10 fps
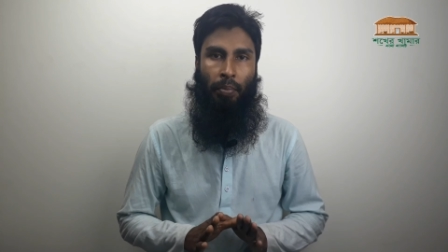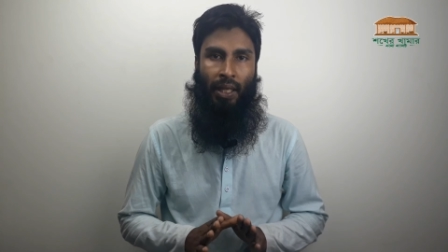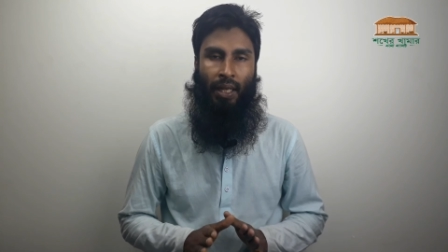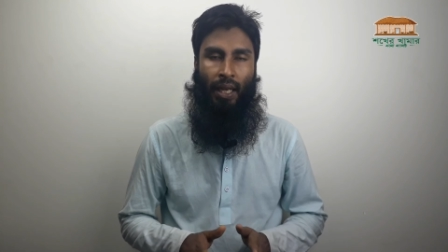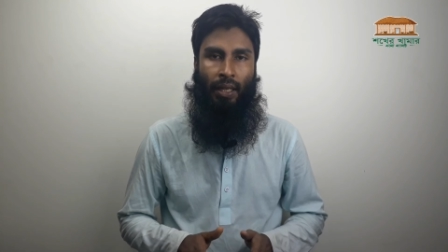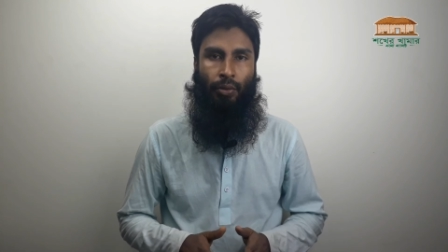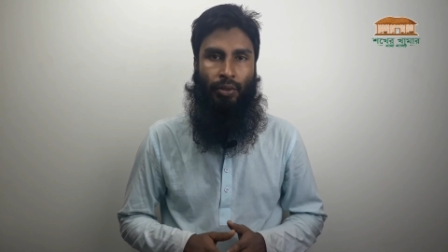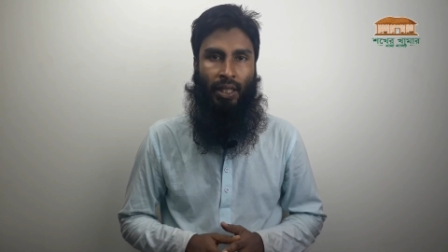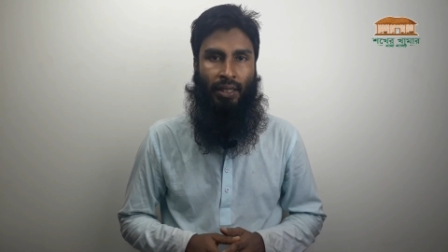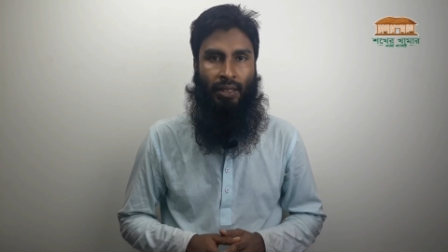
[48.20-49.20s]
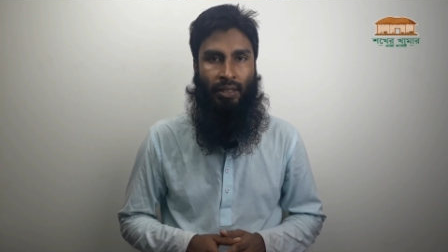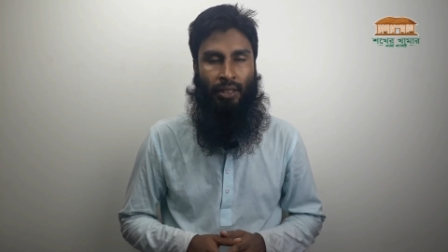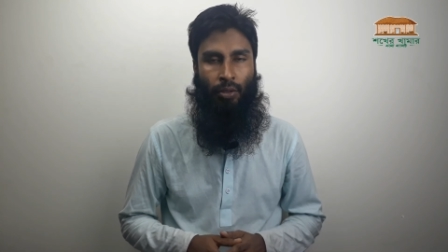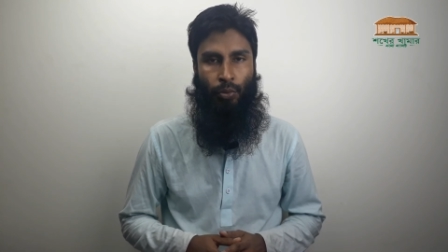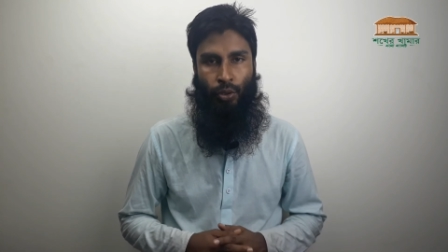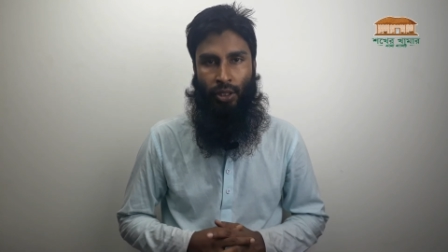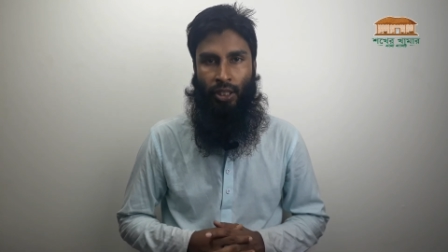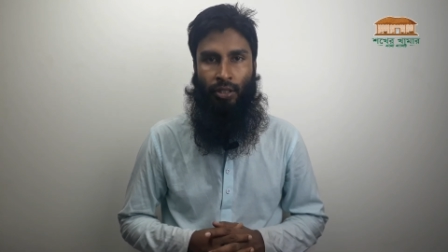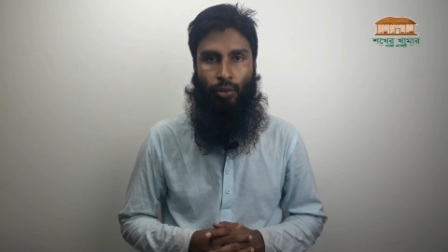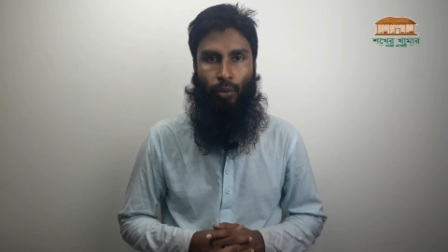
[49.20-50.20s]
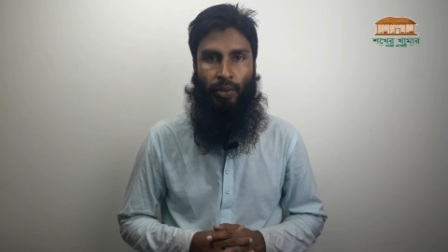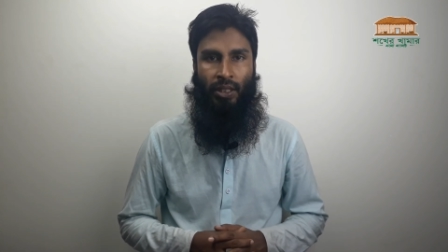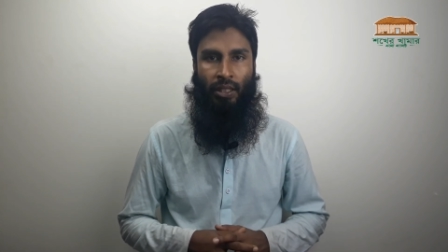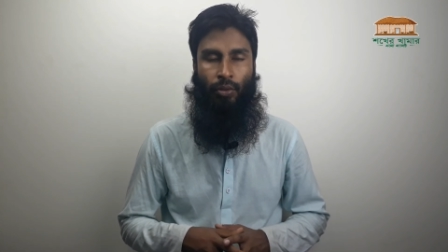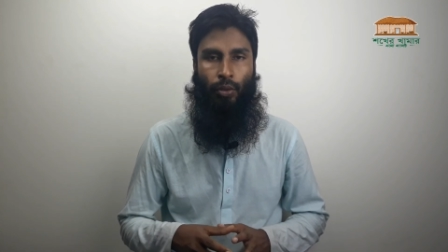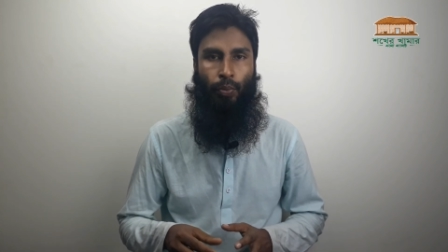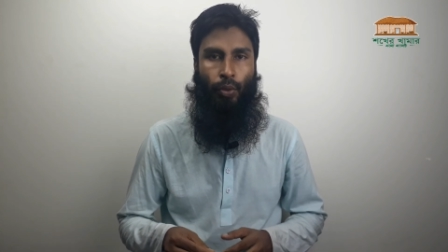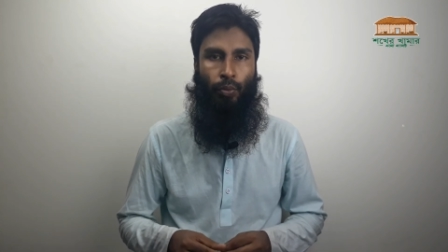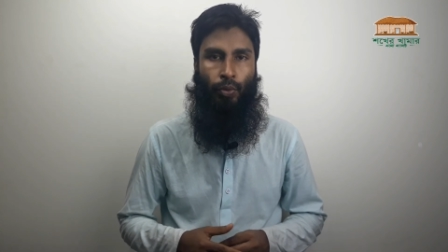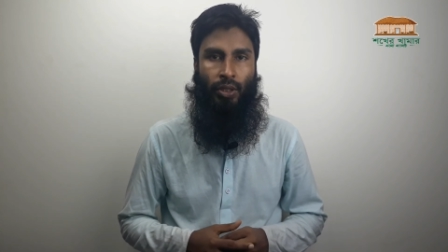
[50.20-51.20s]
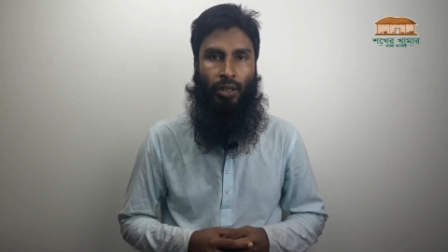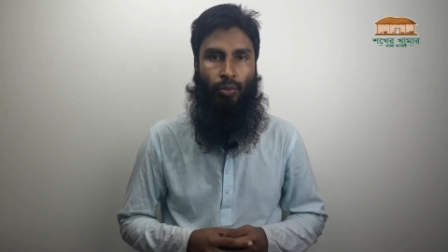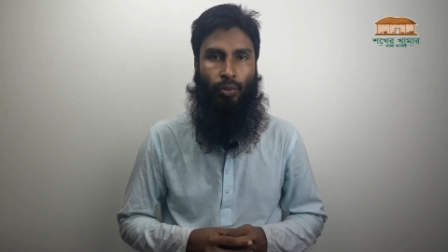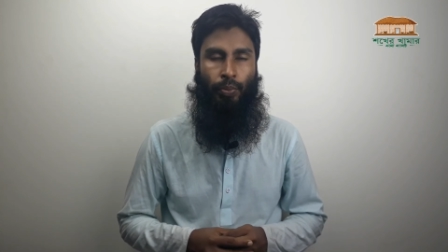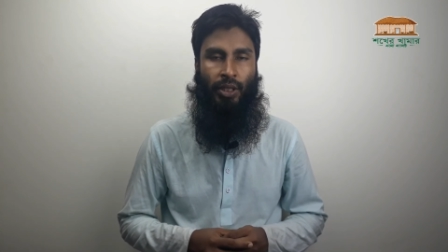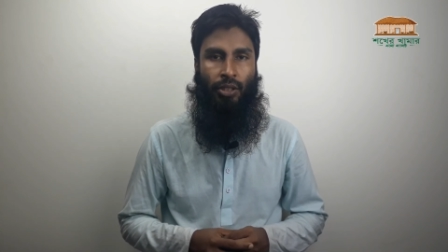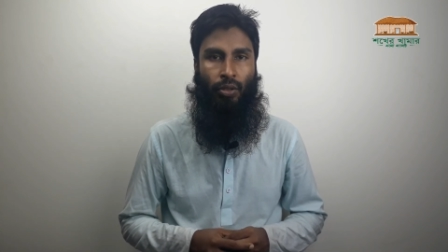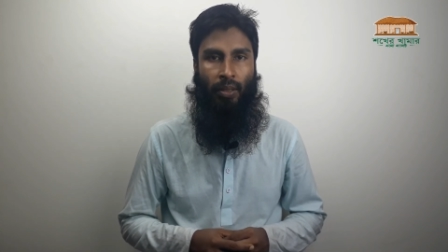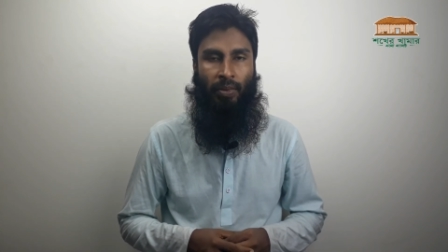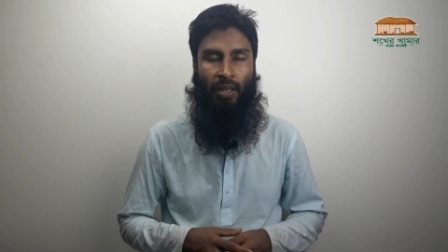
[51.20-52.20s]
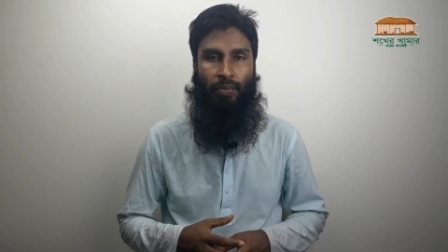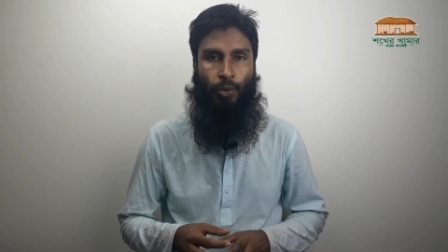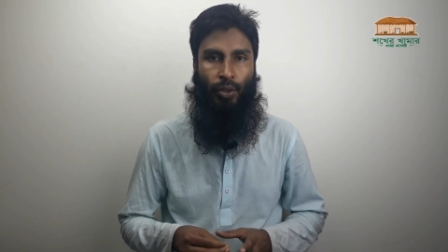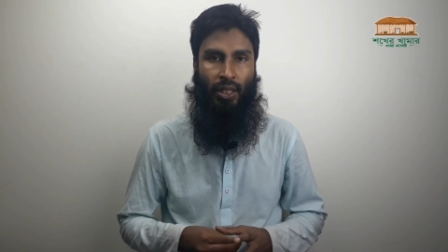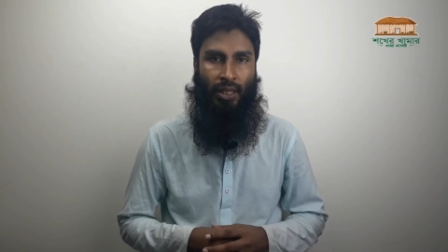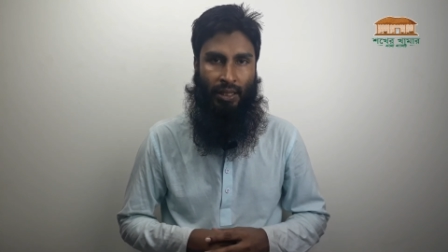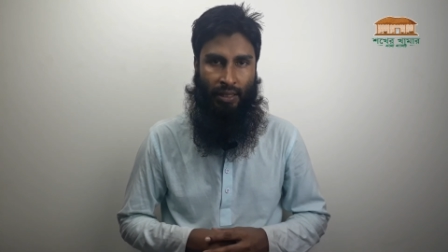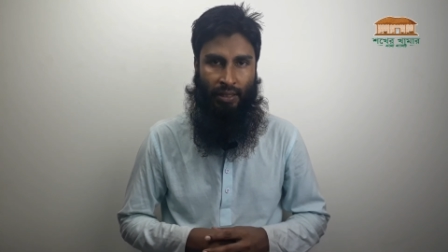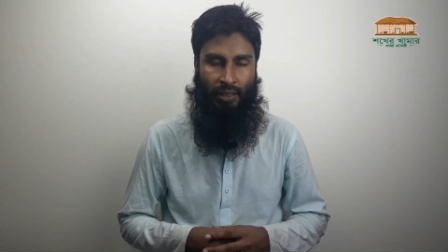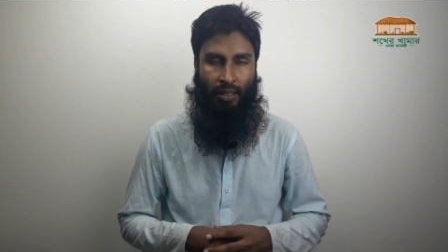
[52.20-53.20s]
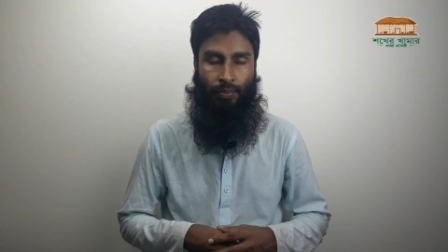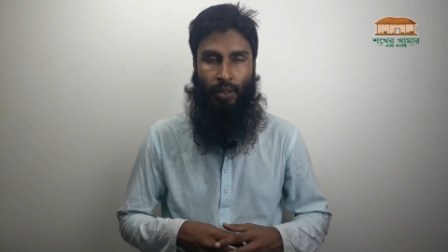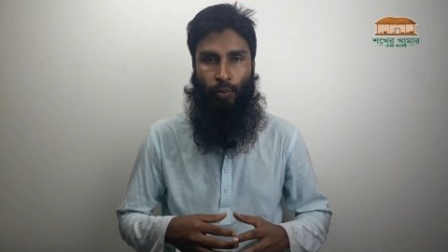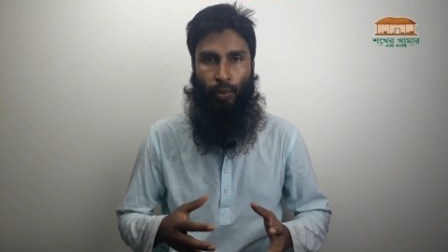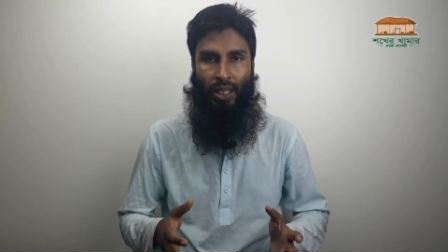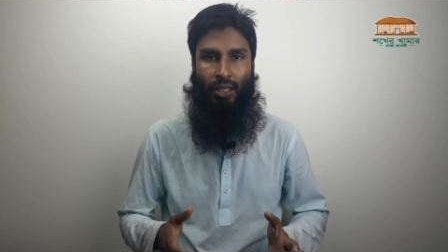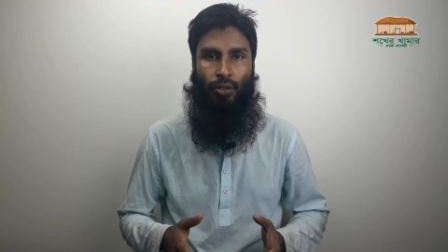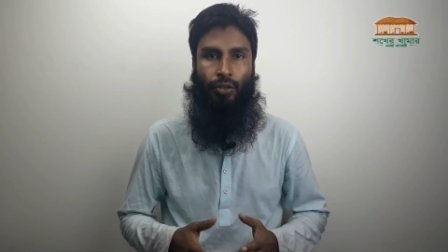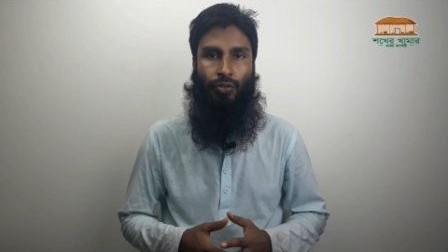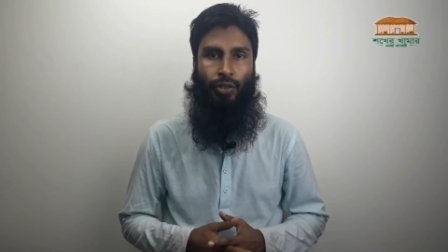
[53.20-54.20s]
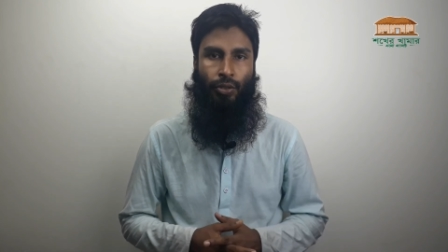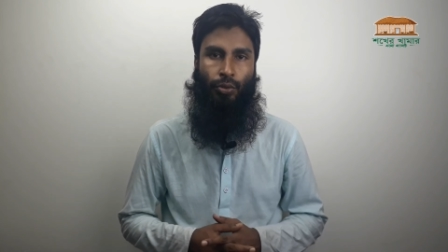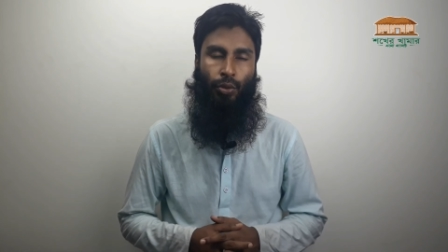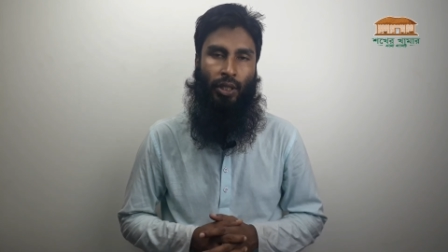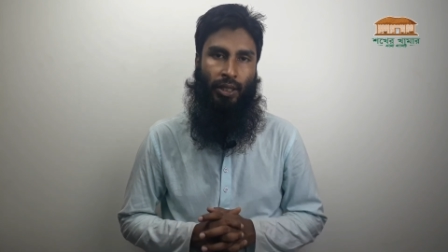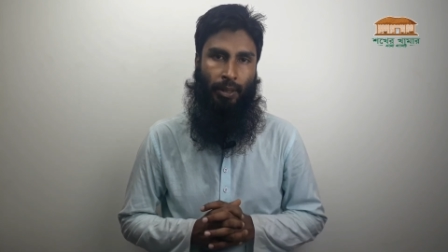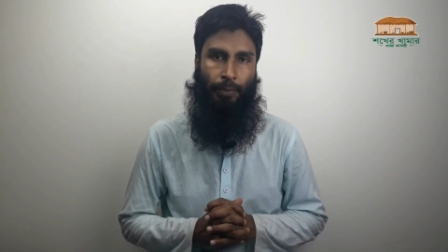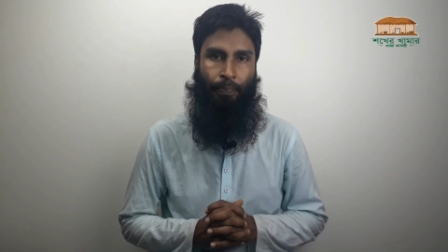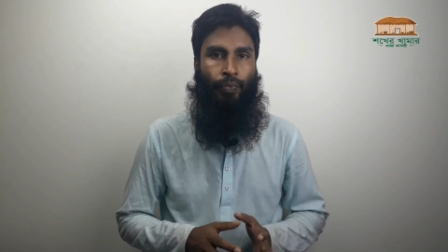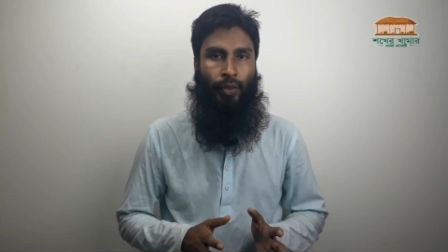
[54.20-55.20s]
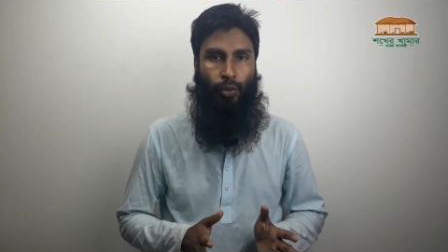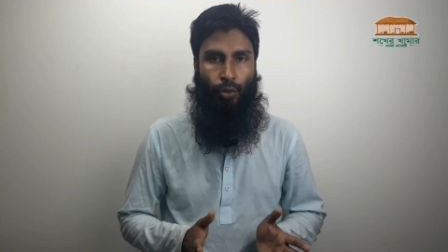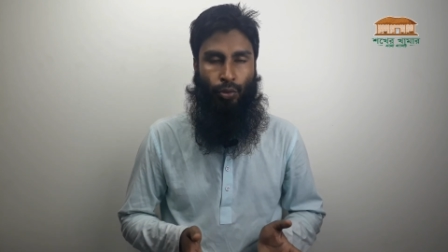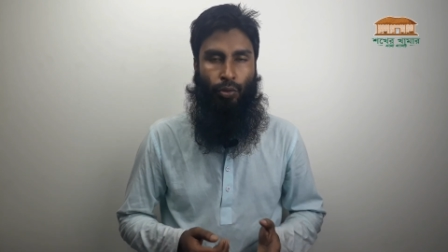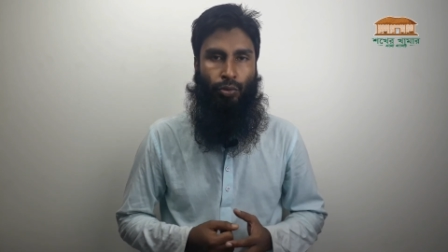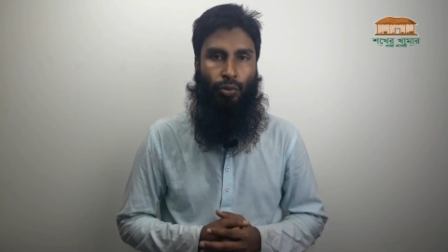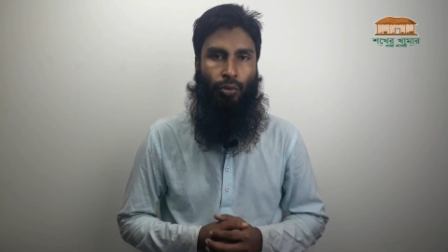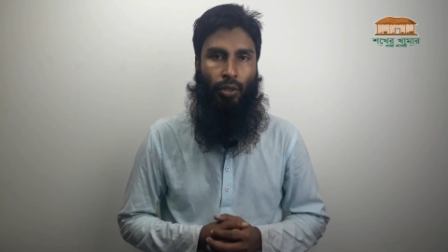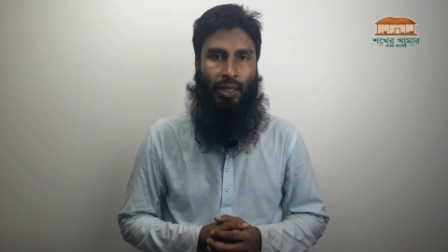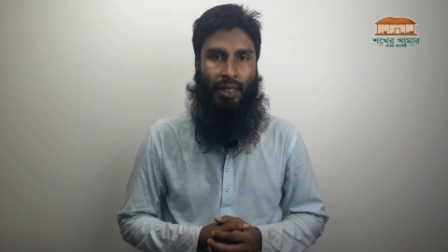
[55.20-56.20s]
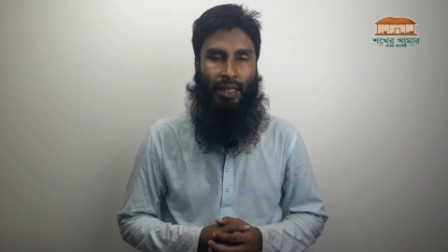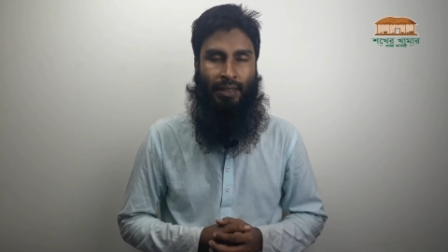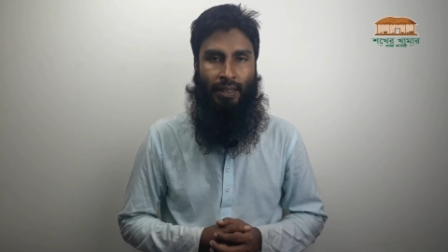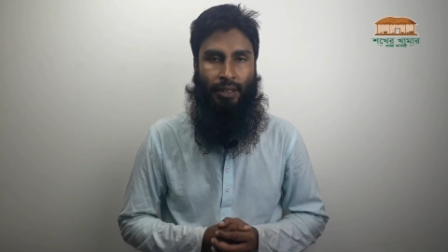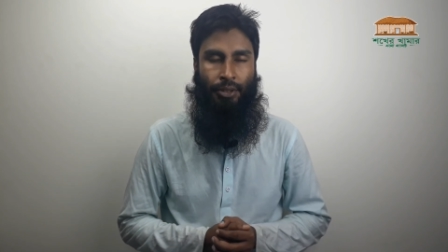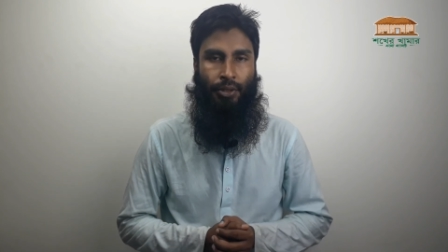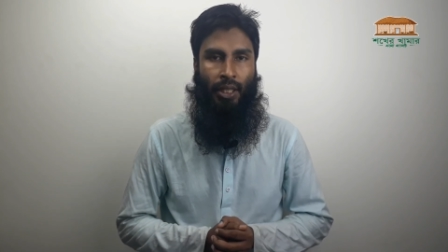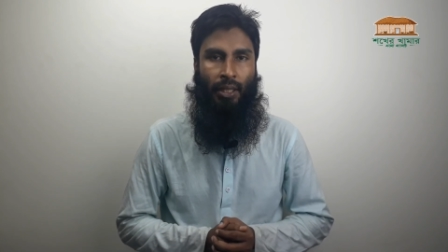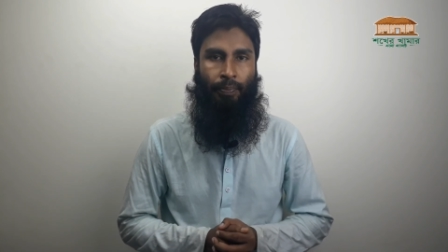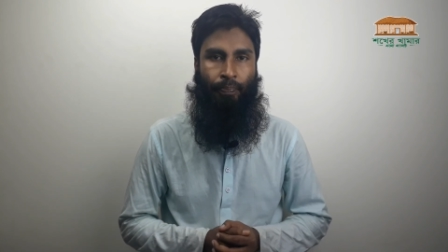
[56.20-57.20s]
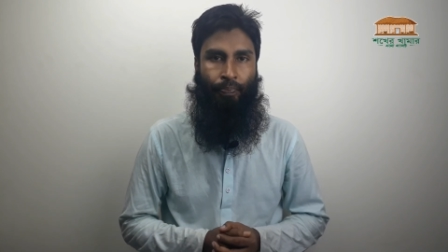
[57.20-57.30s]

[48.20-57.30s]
বেল আইকনটি আছে সেটি অবশ্যই ক্লিক করবেন যাতে করে পরবর্তী কোনো ভিডিও আমি আপলোড দিলে সাথে সাথে আপনার মোবাইলে নোটিফিকেশন চলে যায় তো চলুন শুরু করা যাক আজকের টিউটোরিয়াল